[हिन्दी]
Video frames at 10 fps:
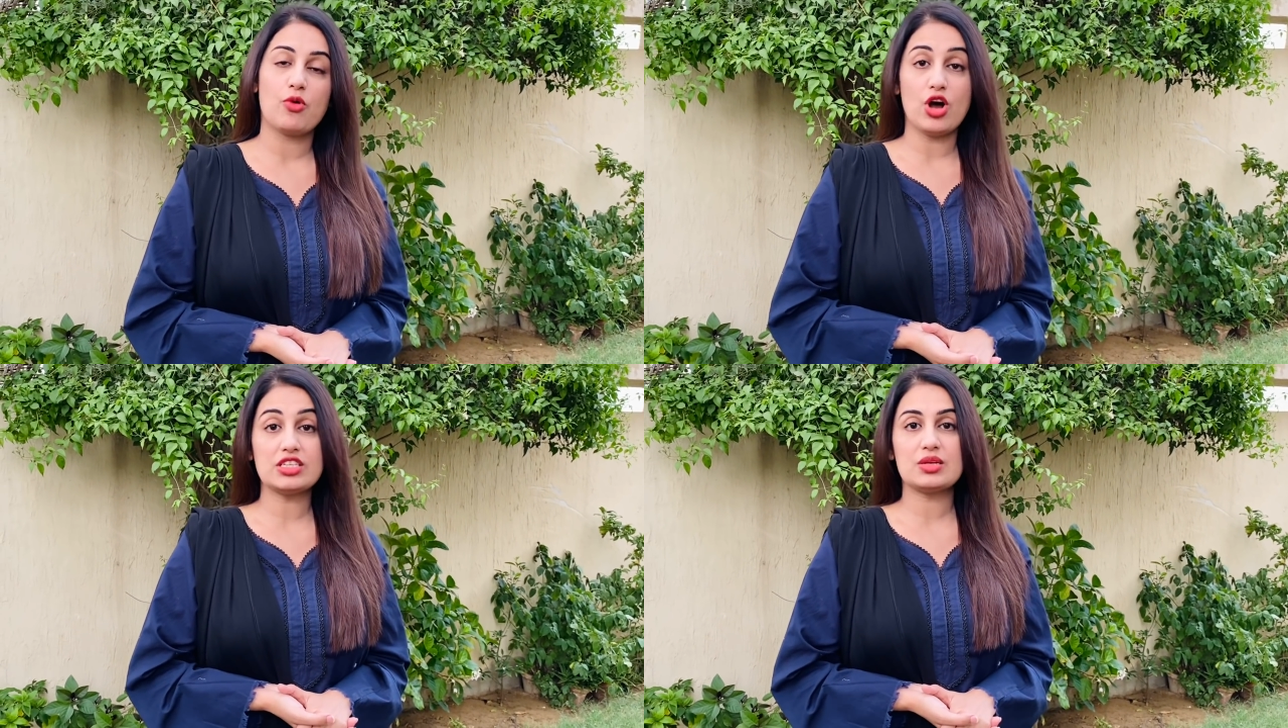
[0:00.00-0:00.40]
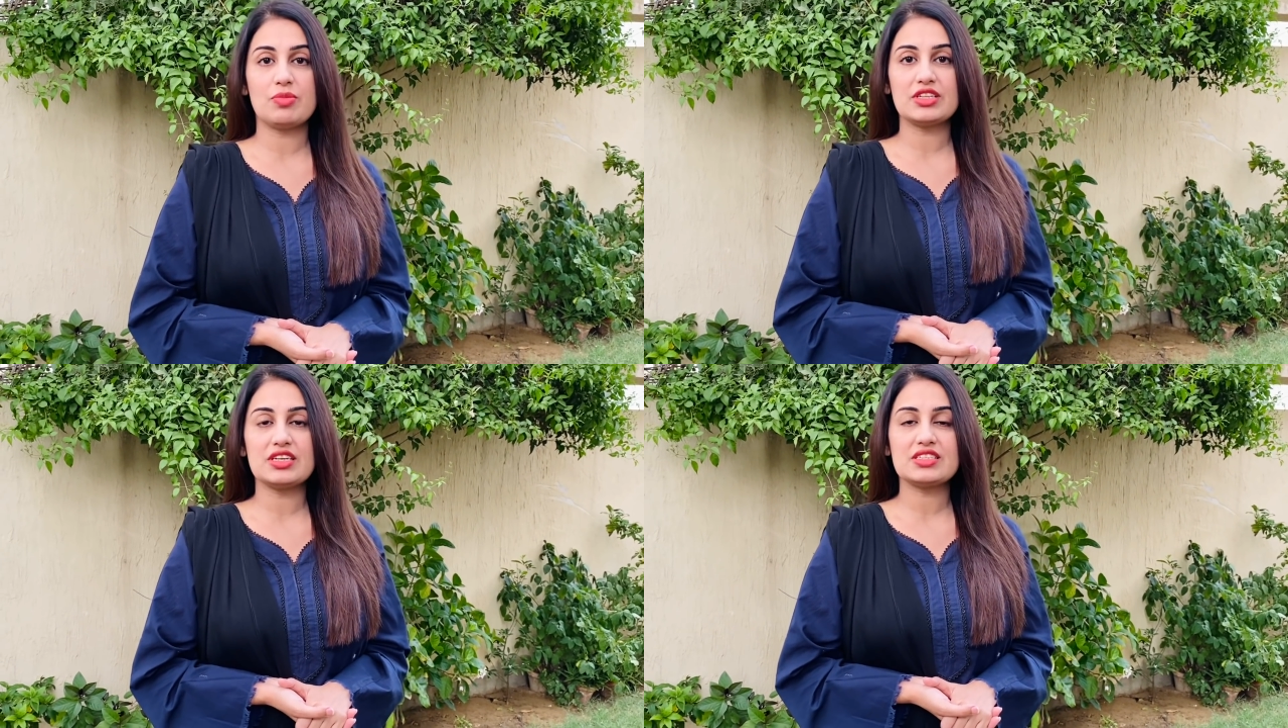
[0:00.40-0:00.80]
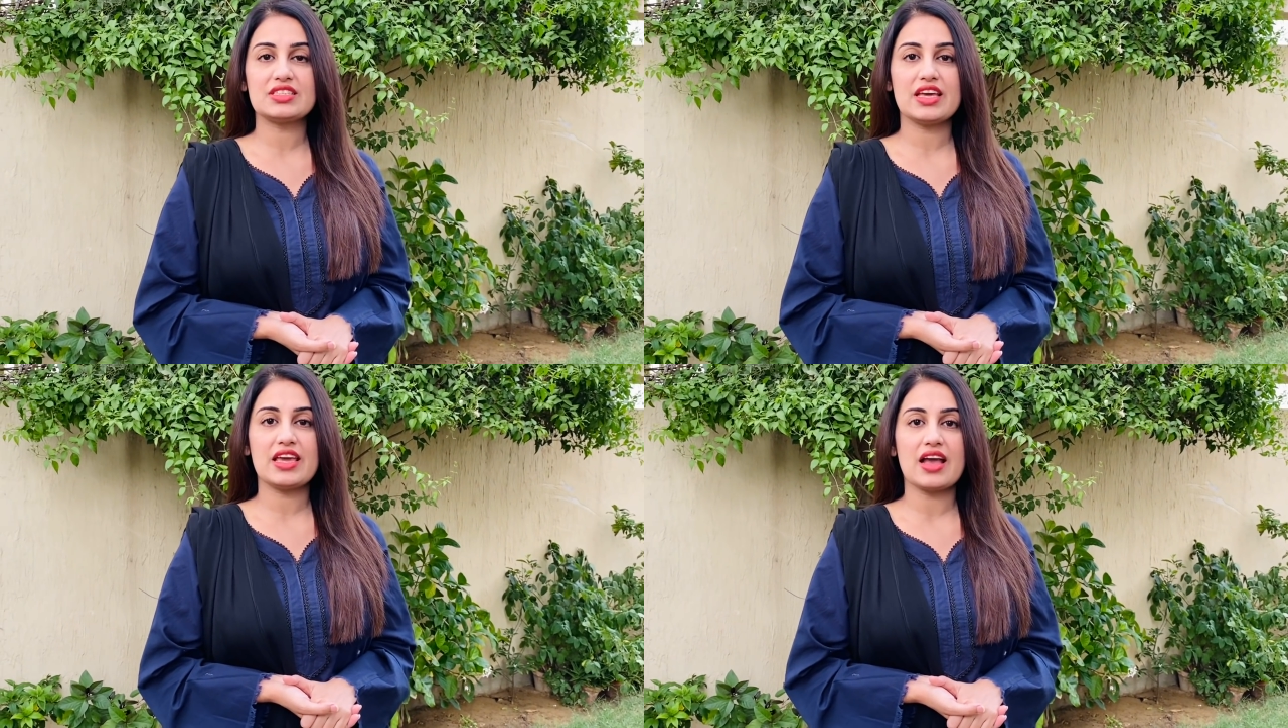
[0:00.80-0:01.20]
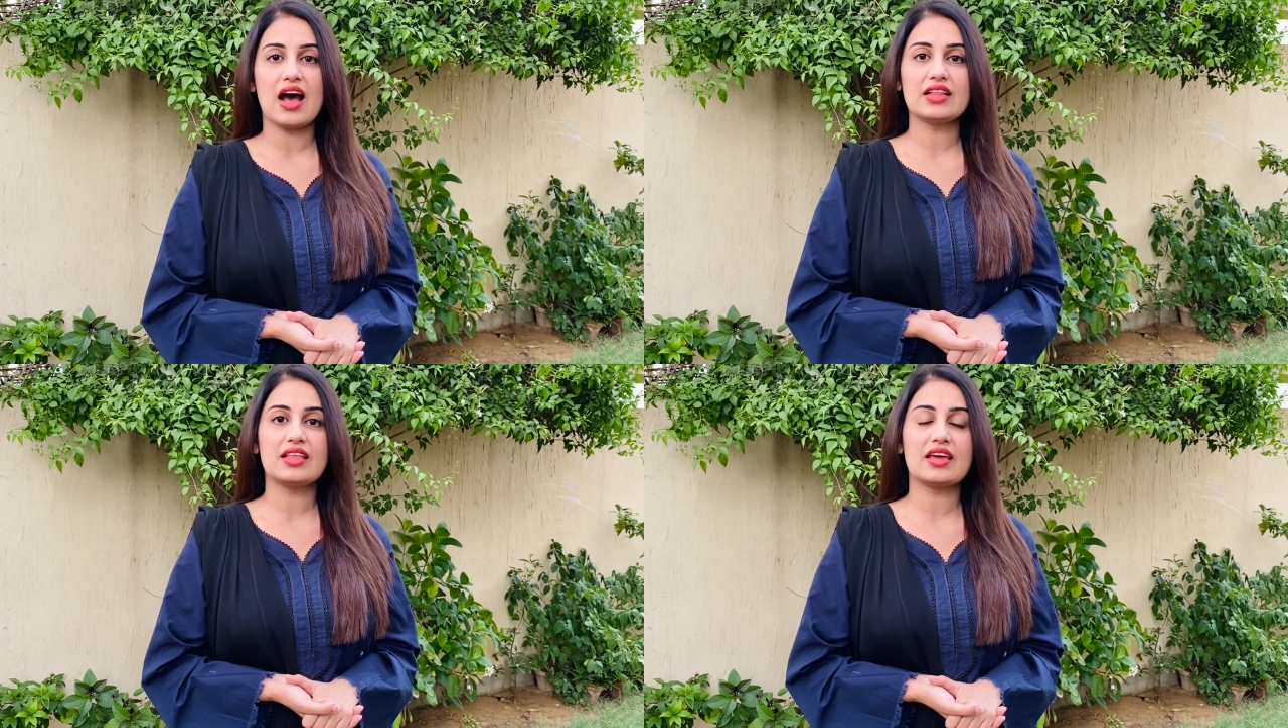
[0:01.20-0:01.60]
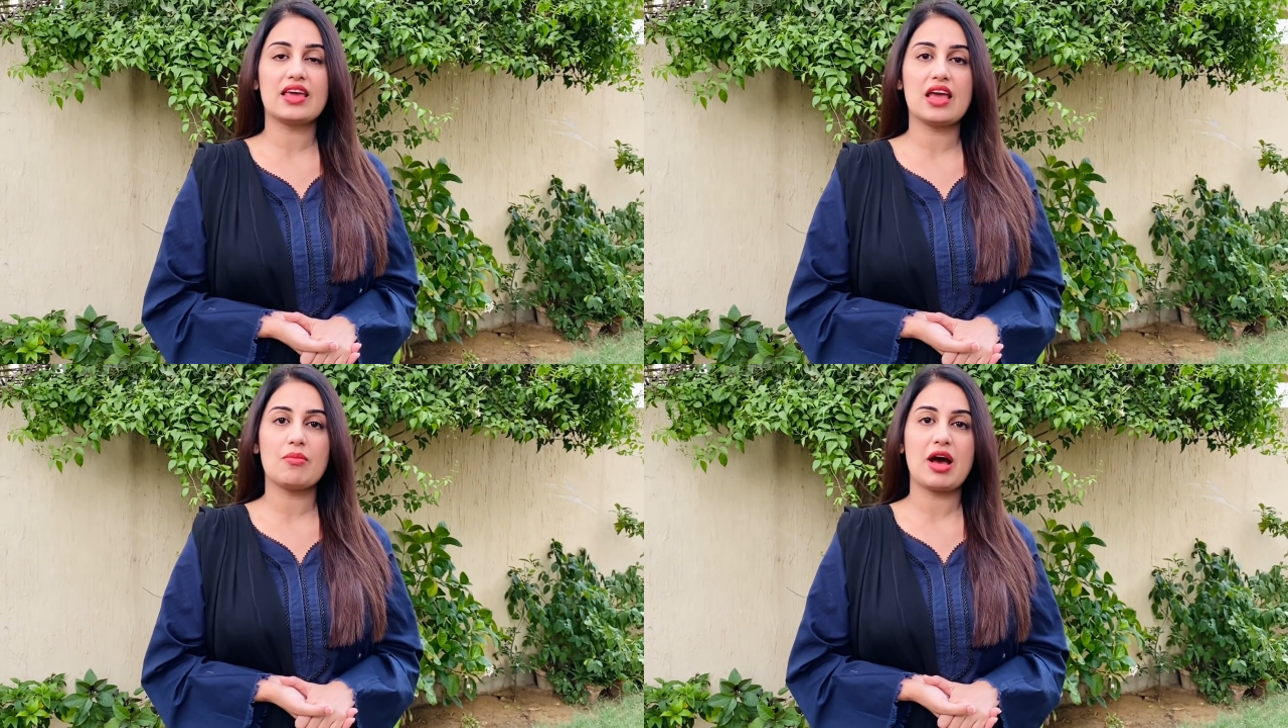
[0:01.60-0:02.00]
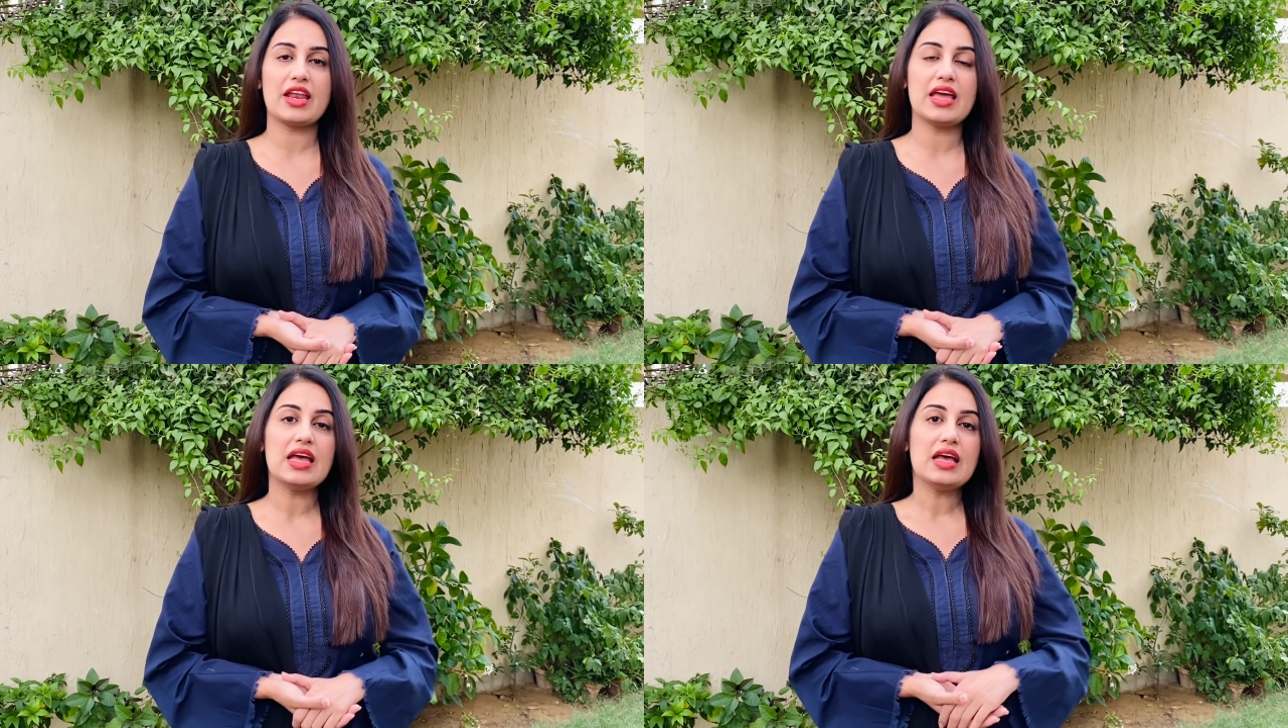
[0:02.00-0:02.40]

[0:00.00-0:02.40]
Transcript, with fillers: बहुत जबरदस्त थे यहाँ तक कि हमारे